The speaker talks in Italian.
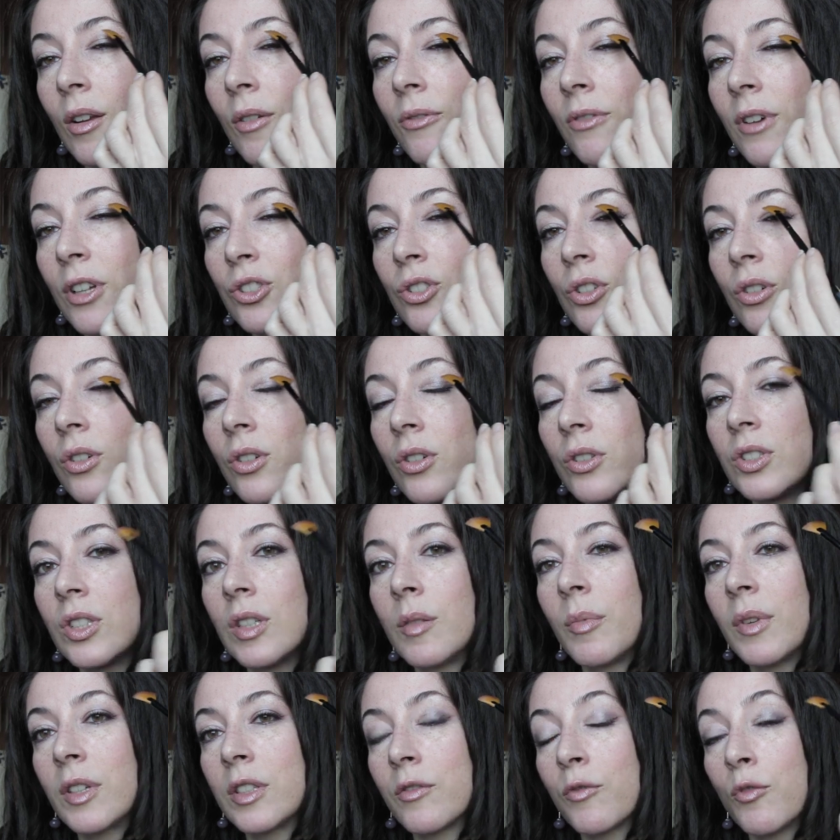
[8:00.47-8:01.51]
e faccio
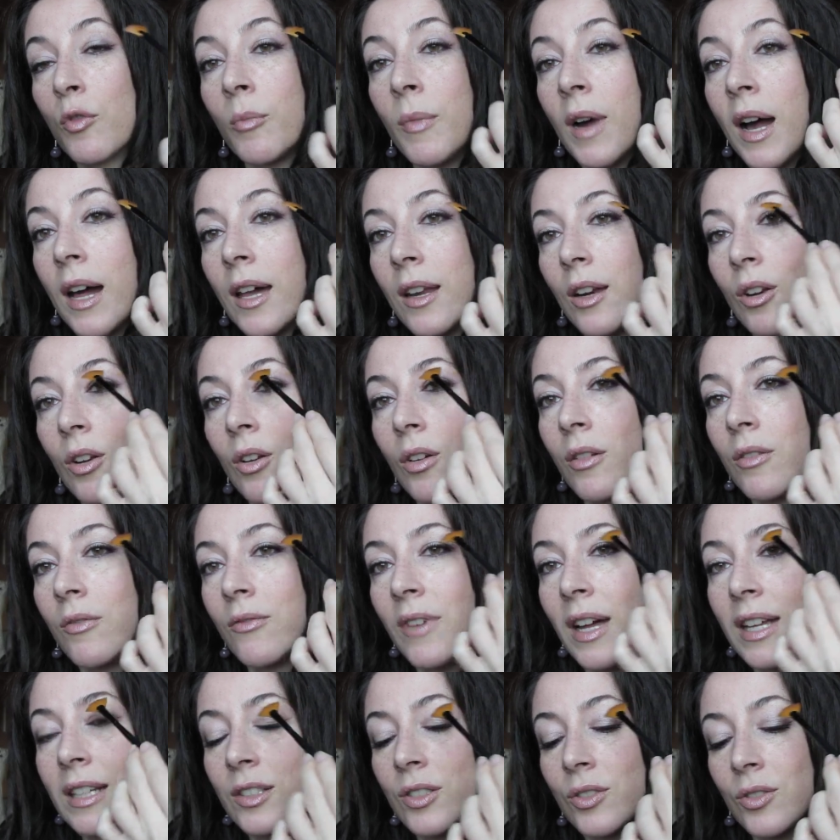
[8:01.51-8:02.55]
così per sfumarlo
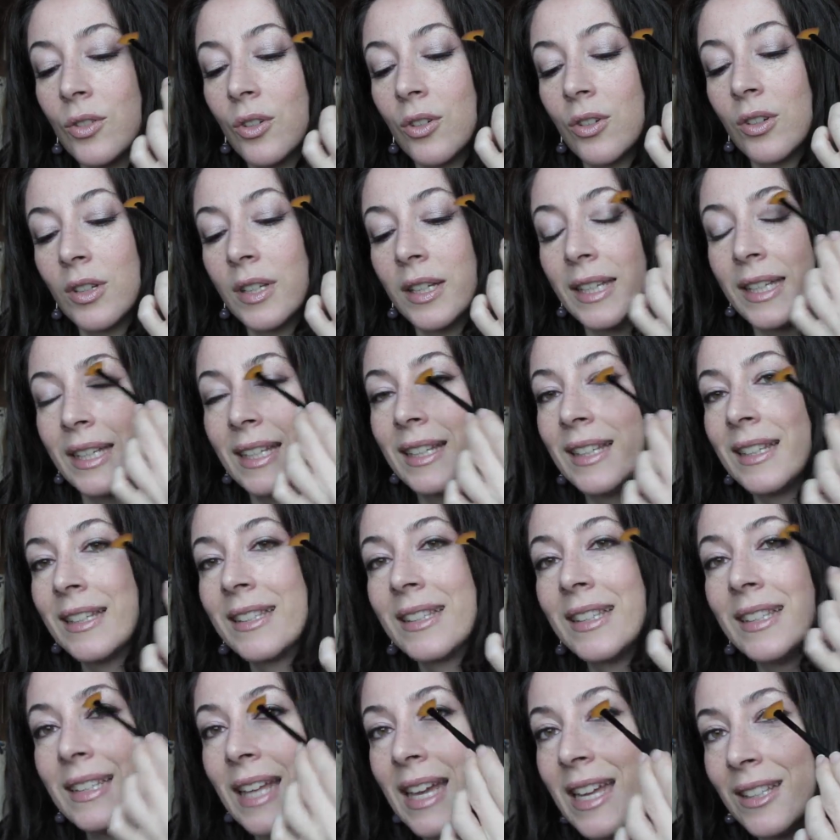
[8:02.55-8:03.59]
verso il
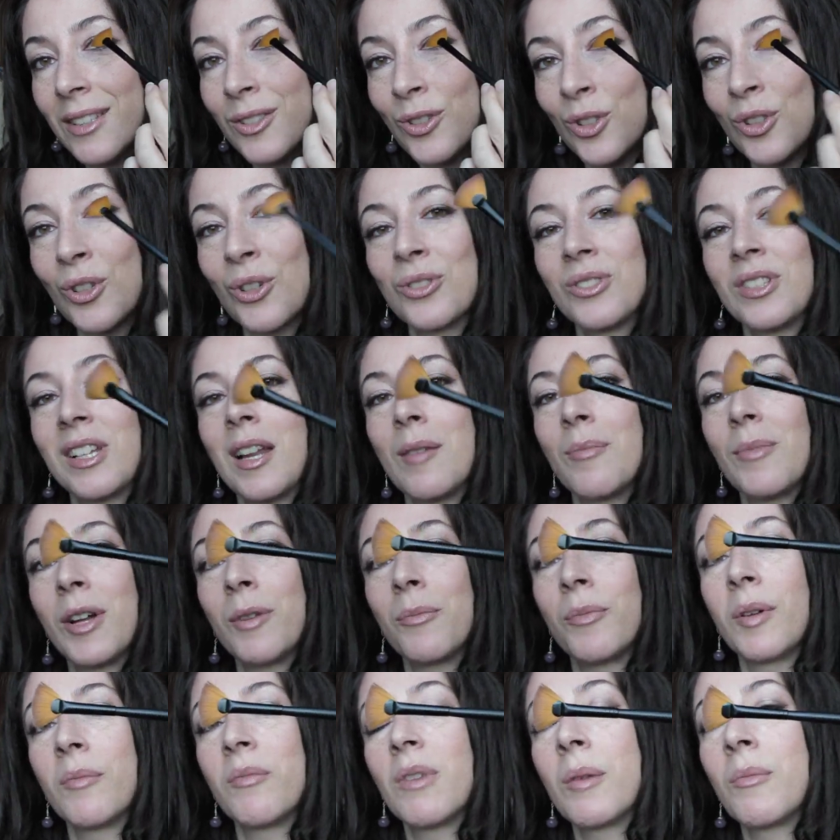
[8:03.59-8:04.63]
di dentro della
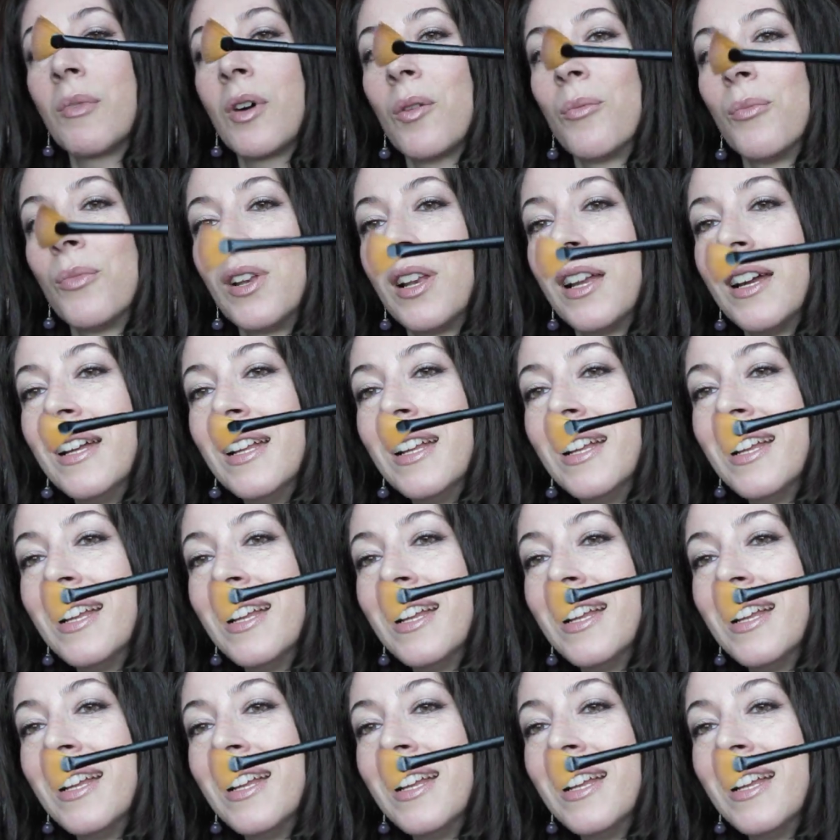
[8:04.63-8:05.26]
palpebra mobile